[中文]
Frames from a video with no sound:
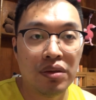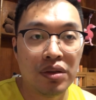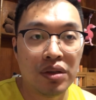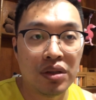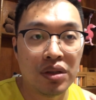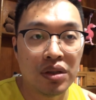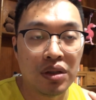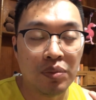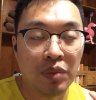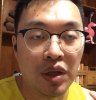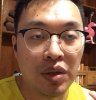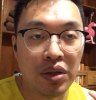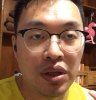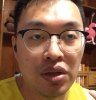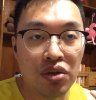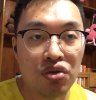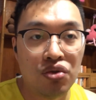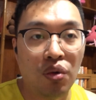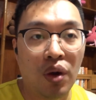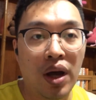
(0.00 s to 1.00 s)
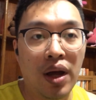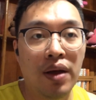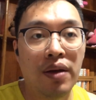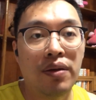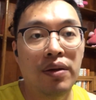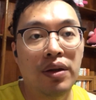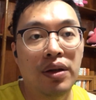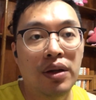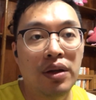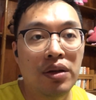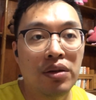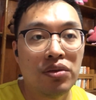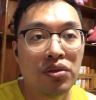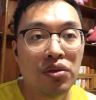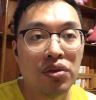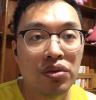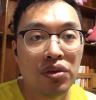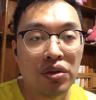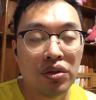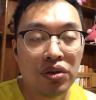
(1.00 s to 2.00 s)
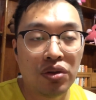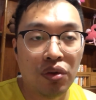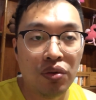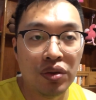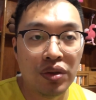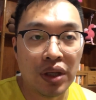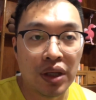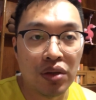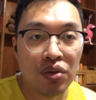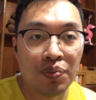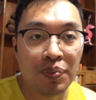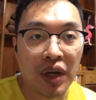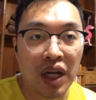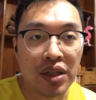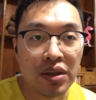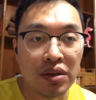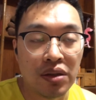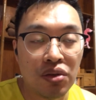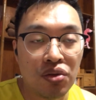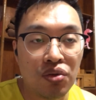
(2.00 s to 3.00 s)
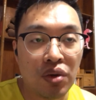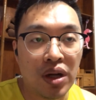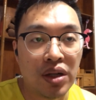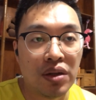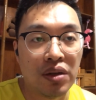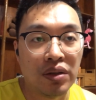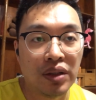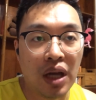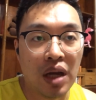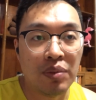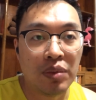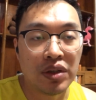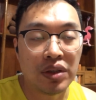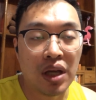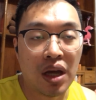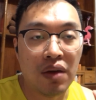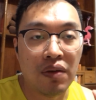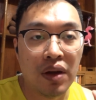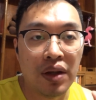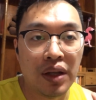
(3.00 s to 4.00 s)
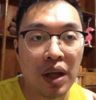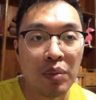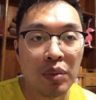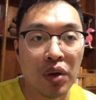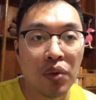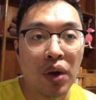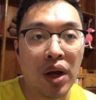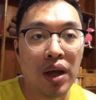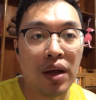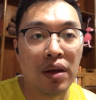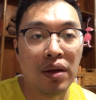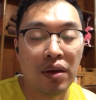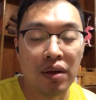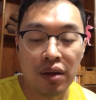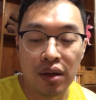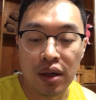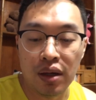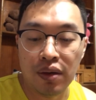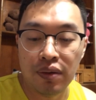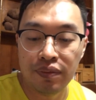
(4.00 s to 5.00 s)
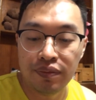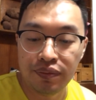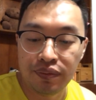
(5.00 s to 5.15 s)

怎么一转，最后呢都得把自己转成台湾台湾 number one。啊，